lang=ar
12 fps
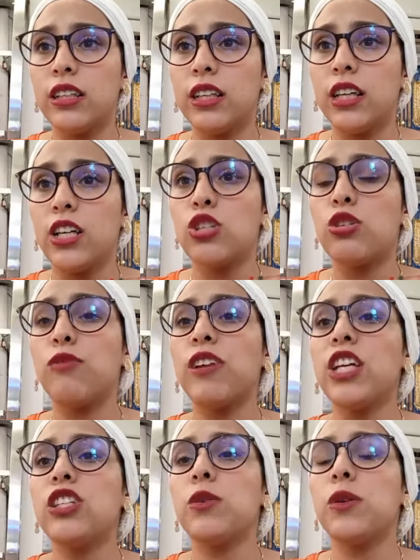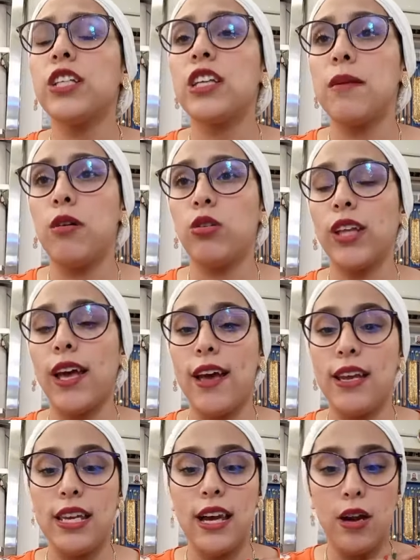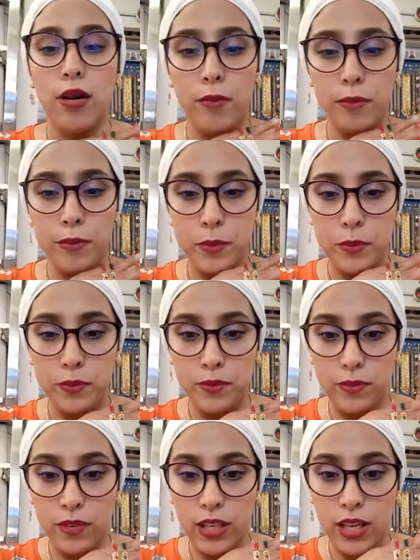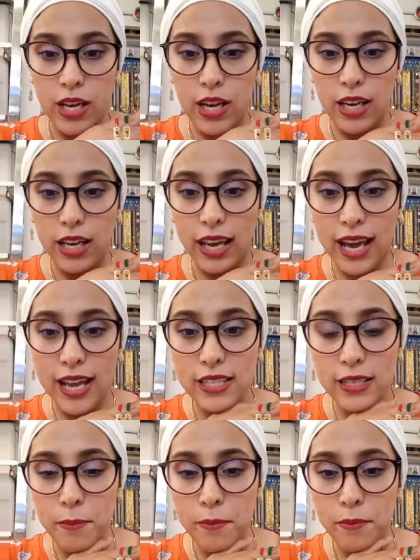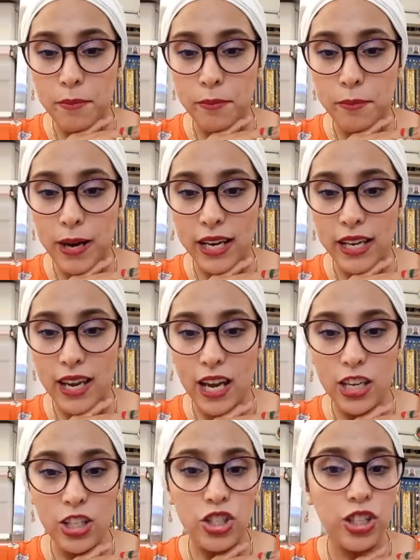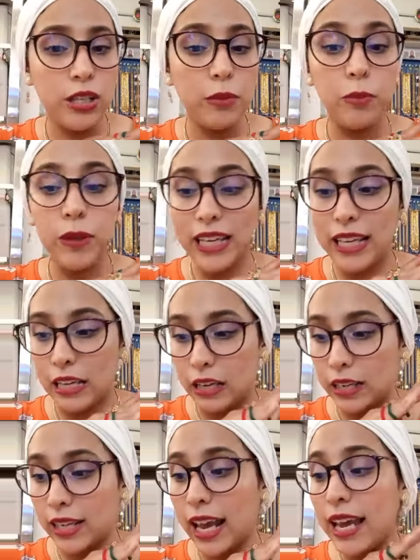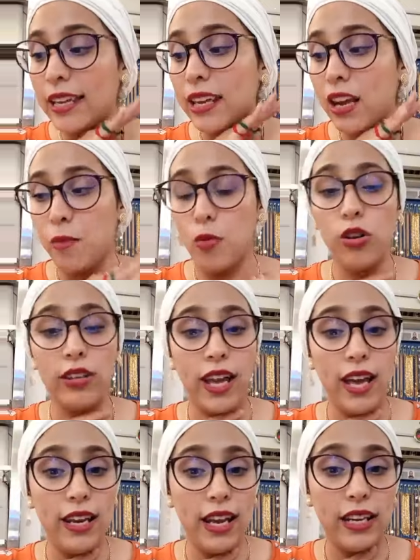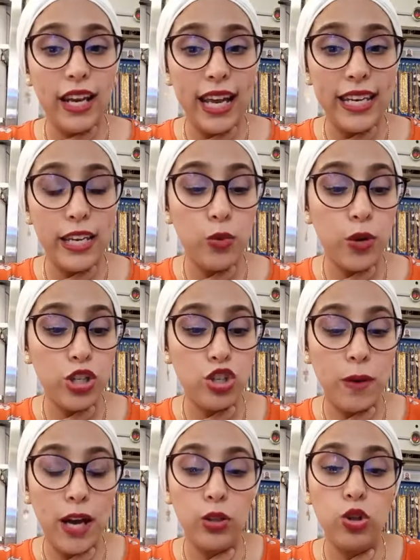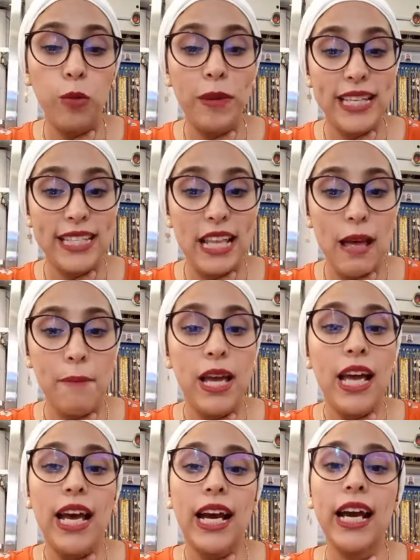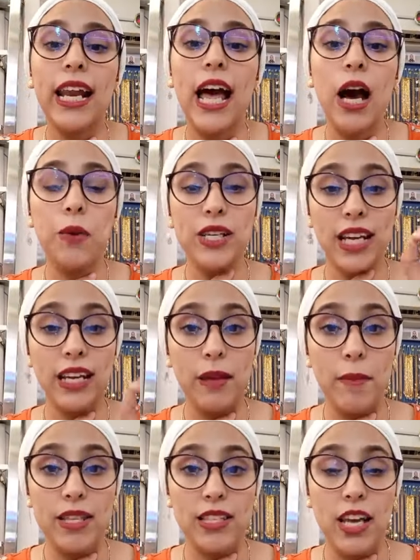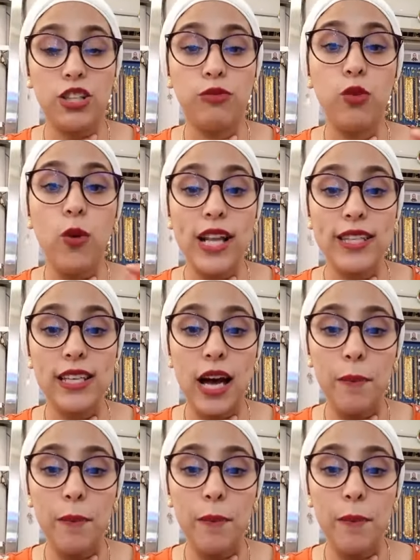شوفي لي شي وحده نعطيها ليا الخاتم مارياج كبير كاينين لي موديل انا حاليا وريتكم هادو ام اسلام غير حاولي تخلينا ميساج في الواتساب